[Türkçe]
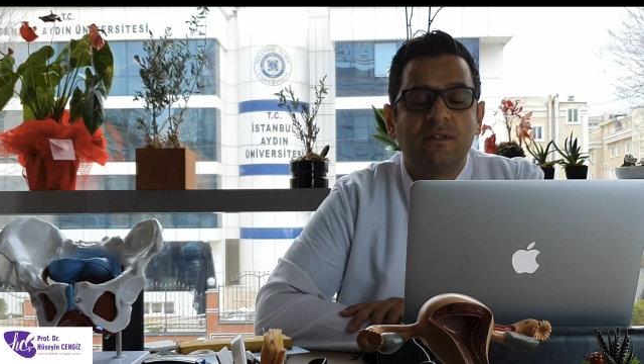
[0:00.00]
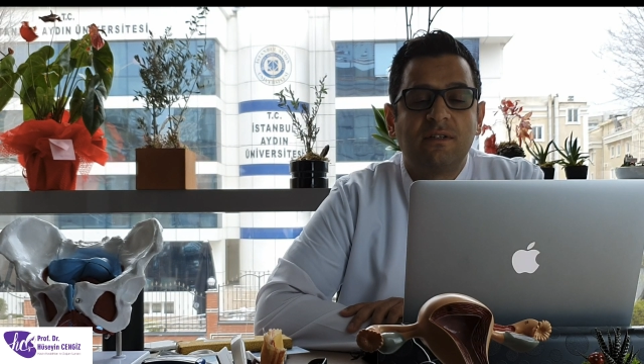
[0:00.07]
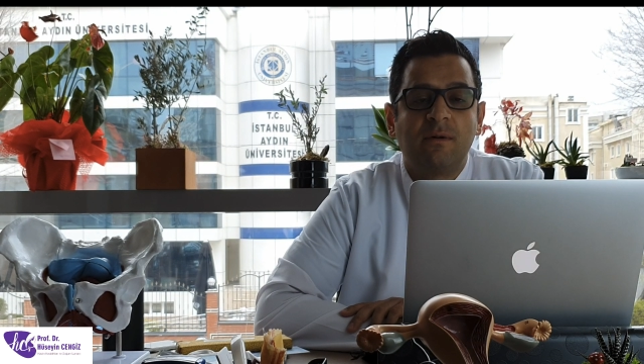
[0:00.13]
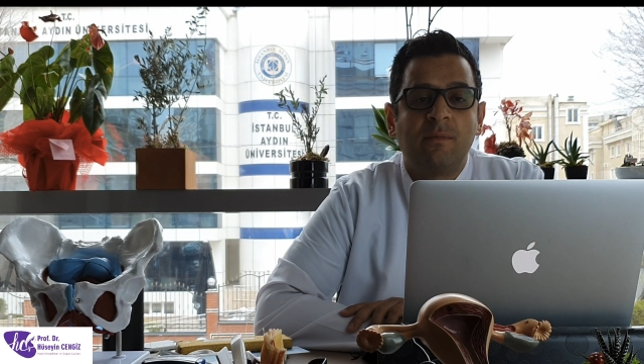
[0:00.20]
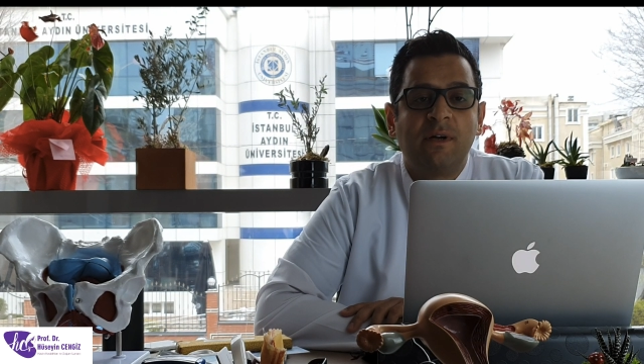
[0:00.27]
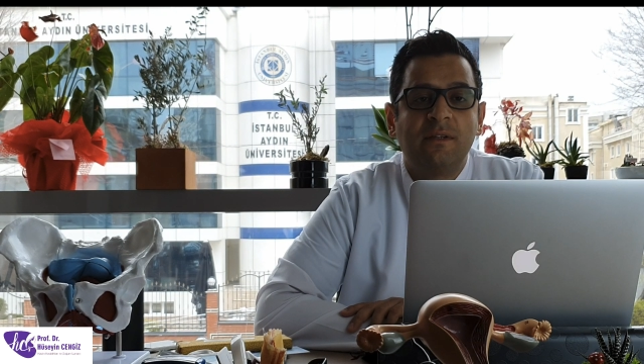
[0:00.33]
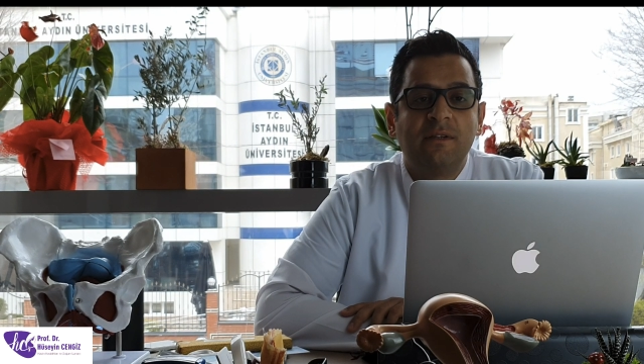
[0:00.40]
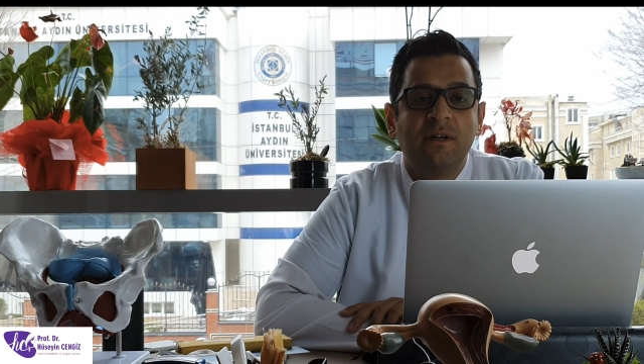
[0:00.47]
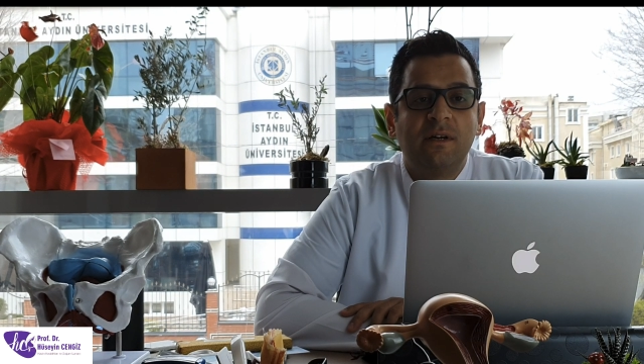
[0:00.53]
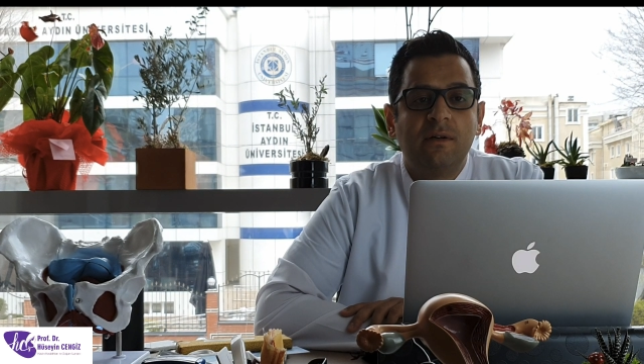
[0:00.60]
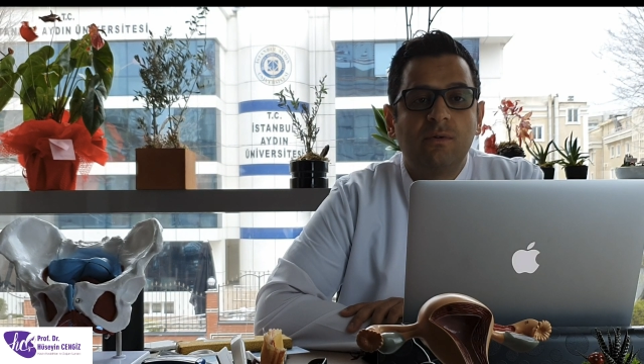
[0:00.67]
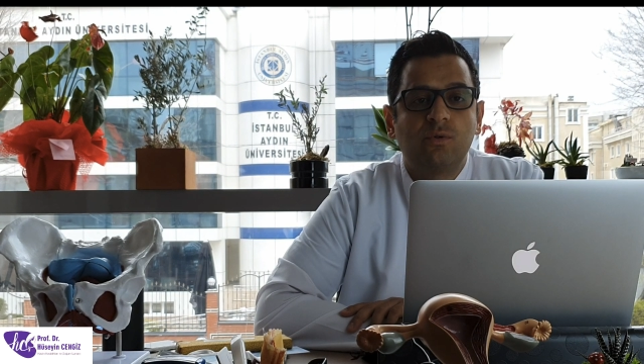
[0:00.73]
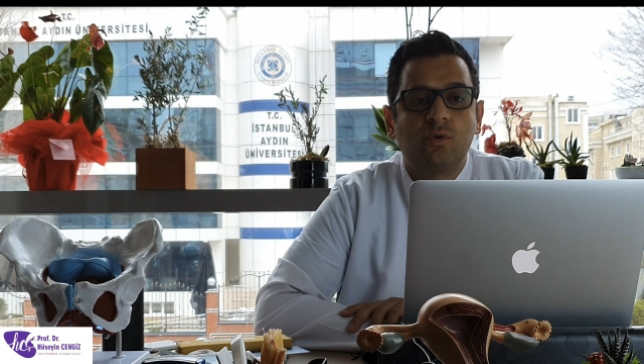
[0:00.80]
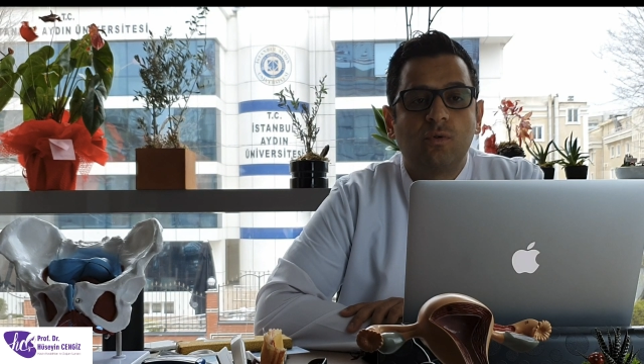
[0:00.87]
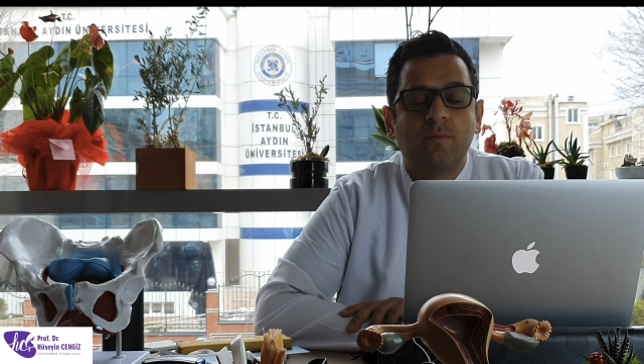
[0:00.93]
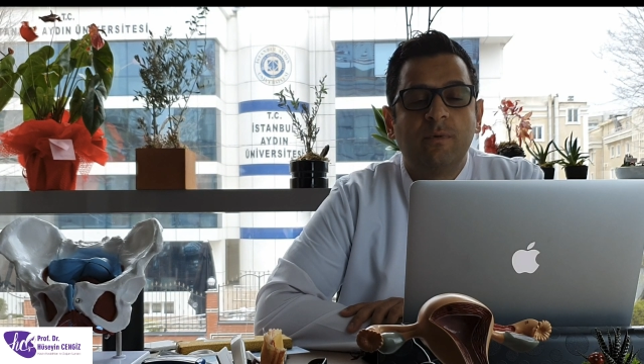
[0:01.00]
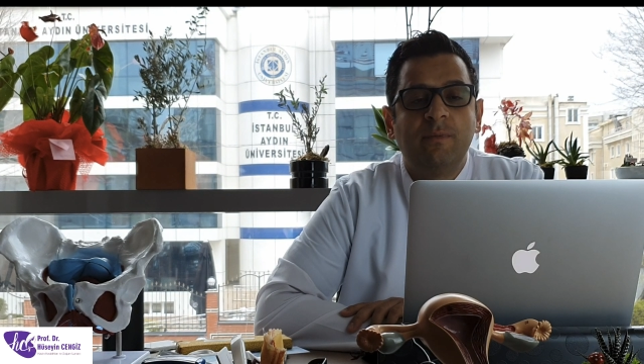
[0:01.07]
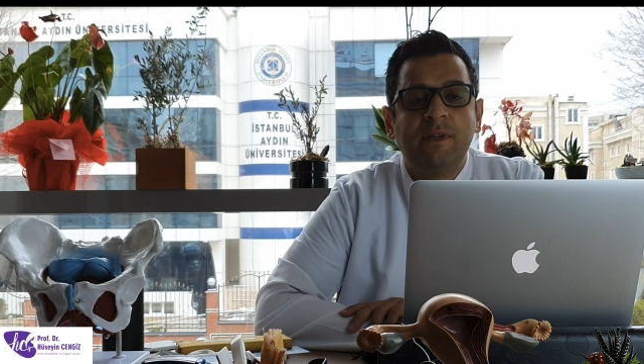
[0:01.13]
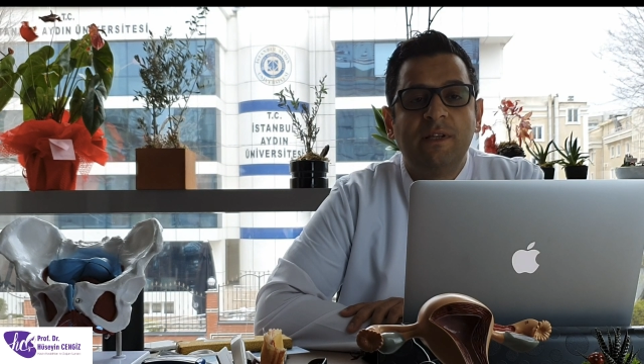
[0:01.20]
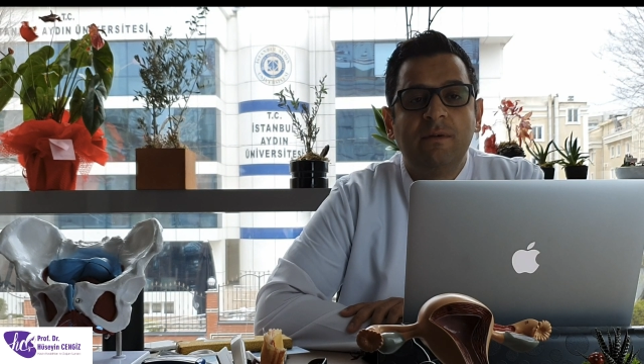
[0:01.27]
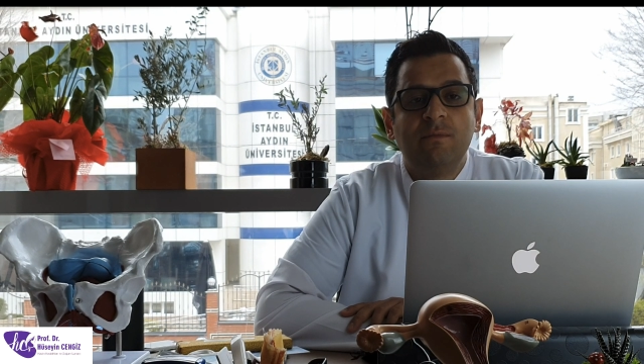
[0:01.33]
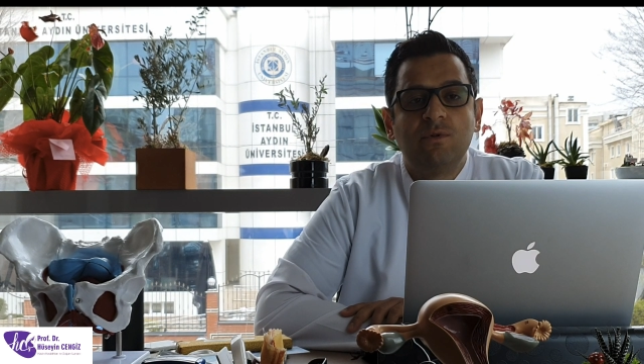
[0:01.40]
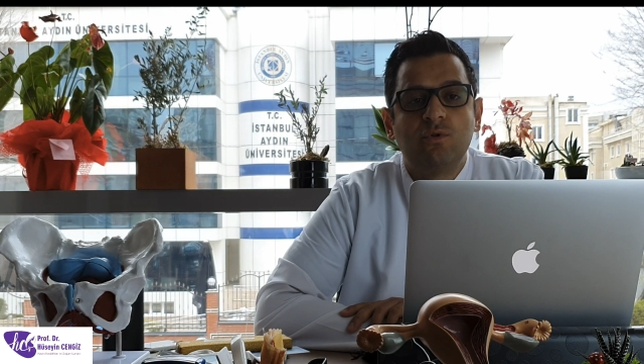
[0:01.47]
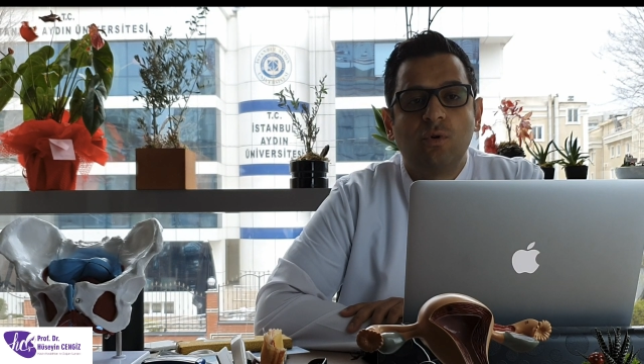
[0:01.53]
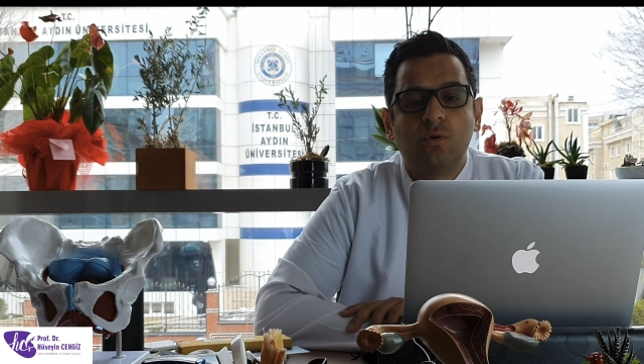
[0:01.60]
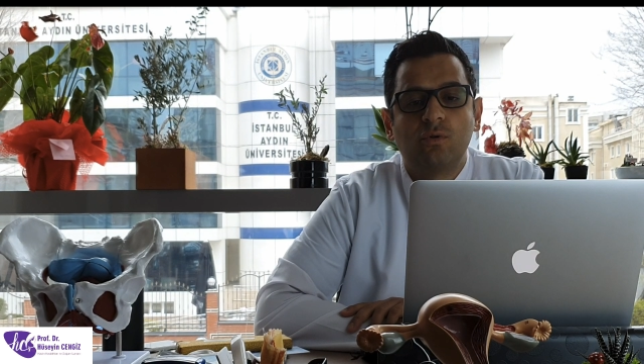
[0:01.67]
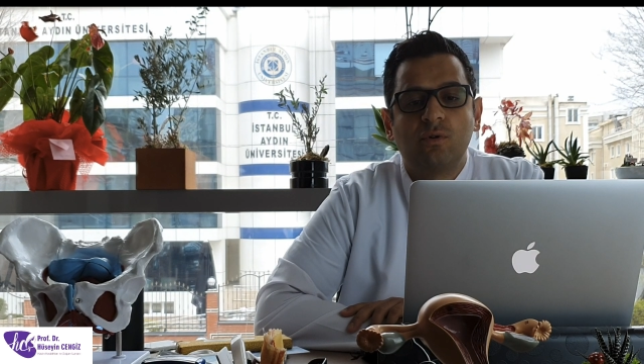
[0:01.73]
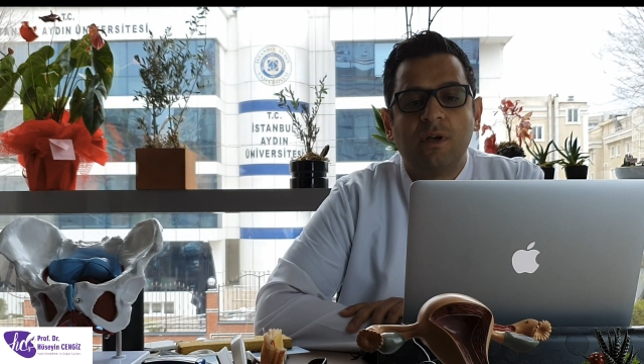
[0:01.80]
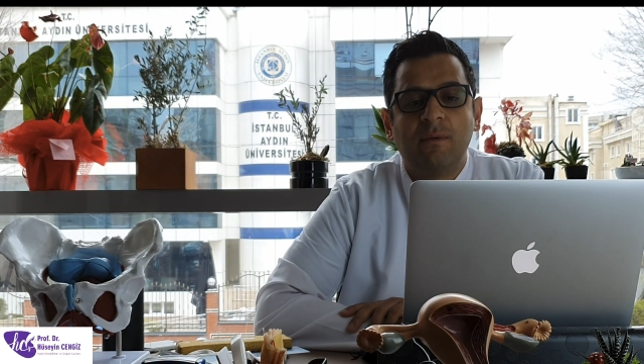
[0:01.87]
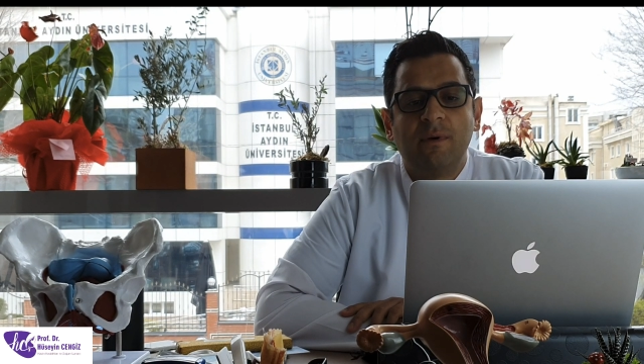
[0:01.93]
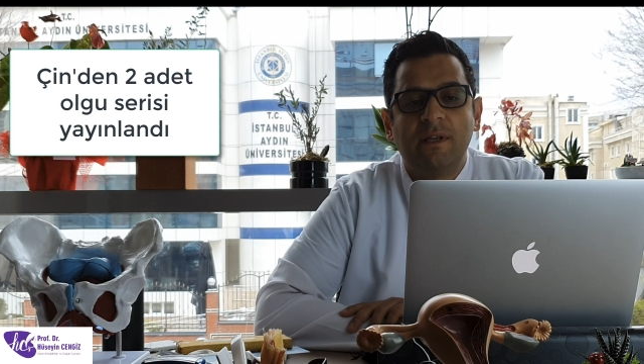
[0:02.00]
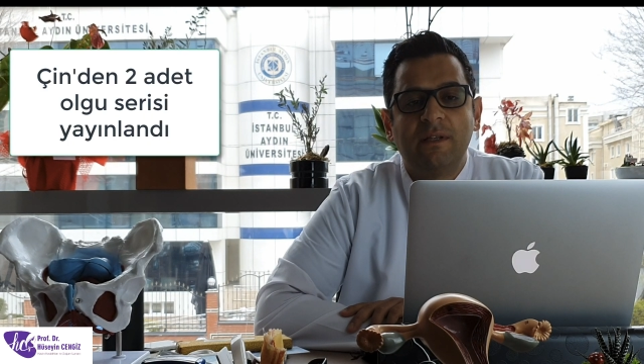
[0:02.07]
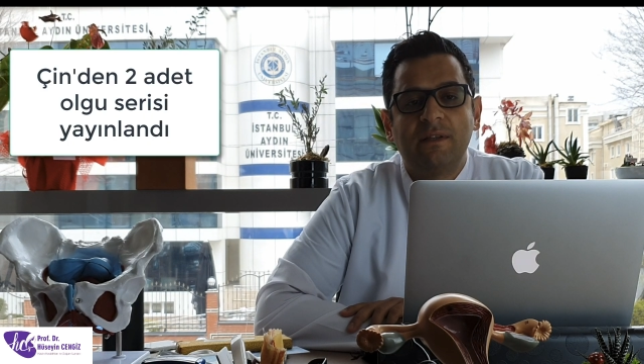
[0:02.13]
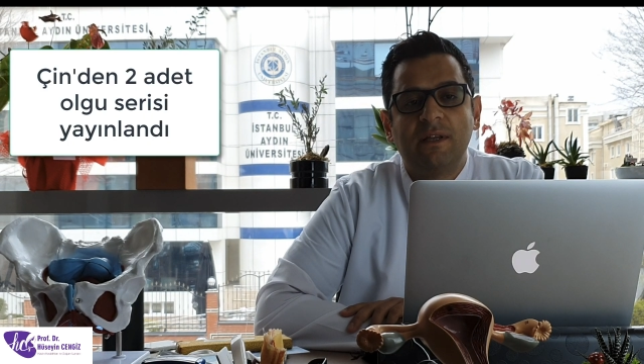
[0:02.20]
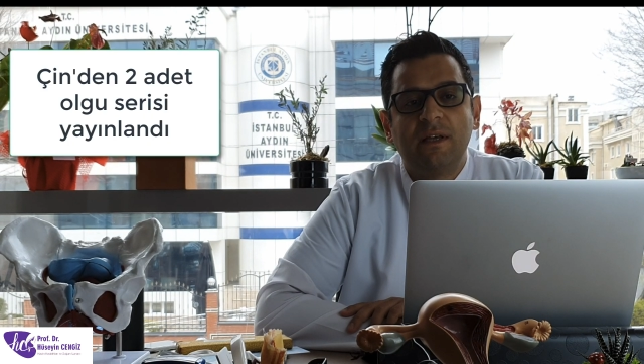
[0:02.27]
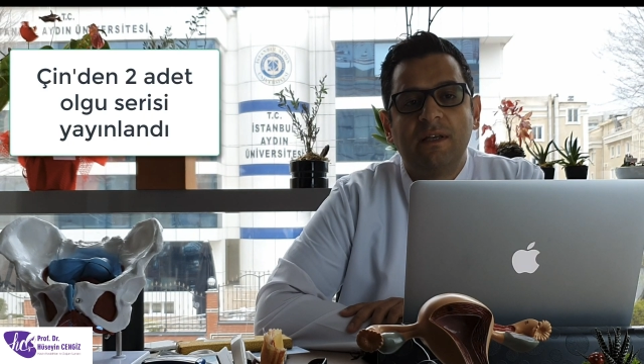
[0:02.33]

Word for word: zamanda çok bir bilgimiz yoktu gebelikle